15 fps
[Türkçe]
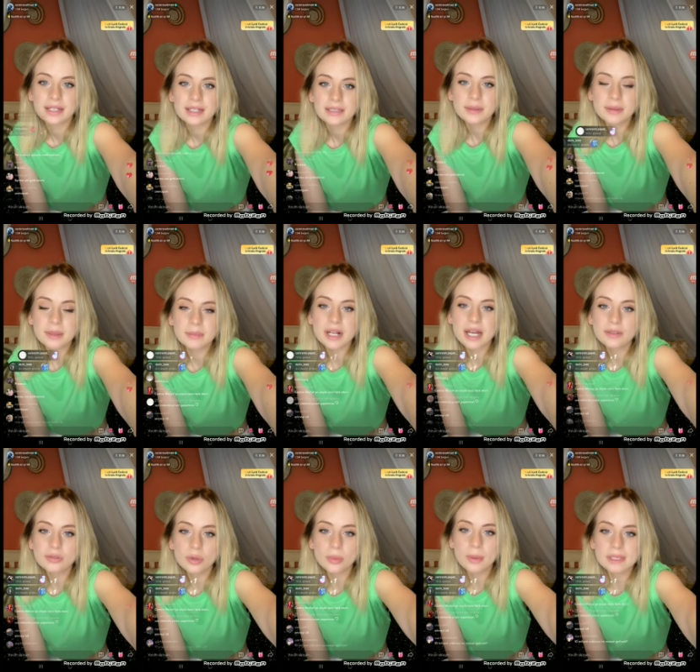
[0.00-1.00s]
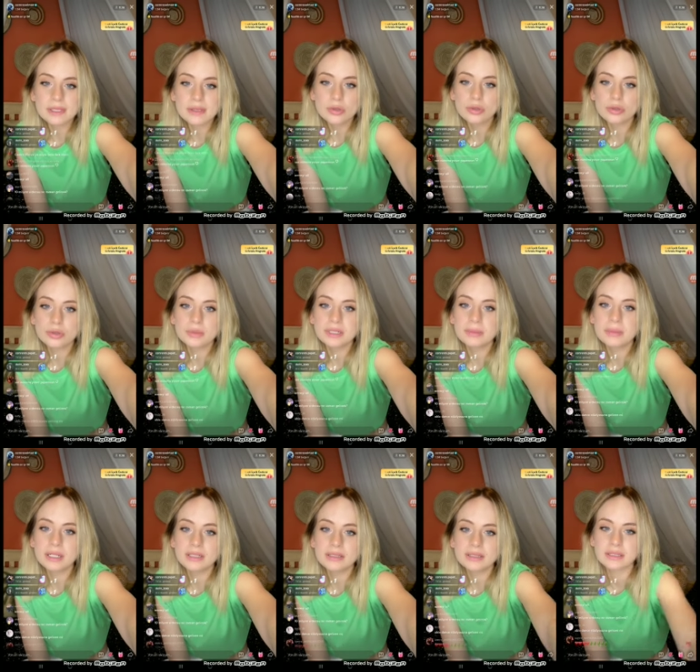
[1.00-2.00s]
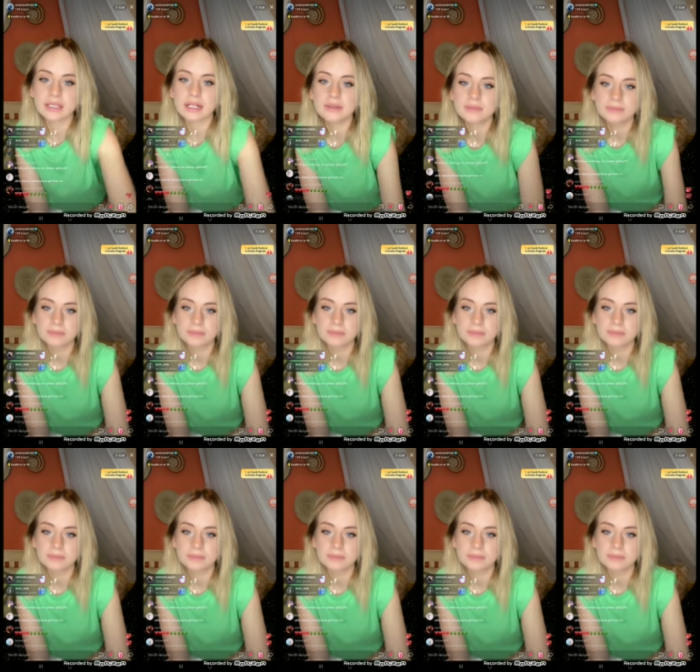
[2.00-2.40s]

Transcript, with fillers: Tamam randoma basıyorum kimi alırsa.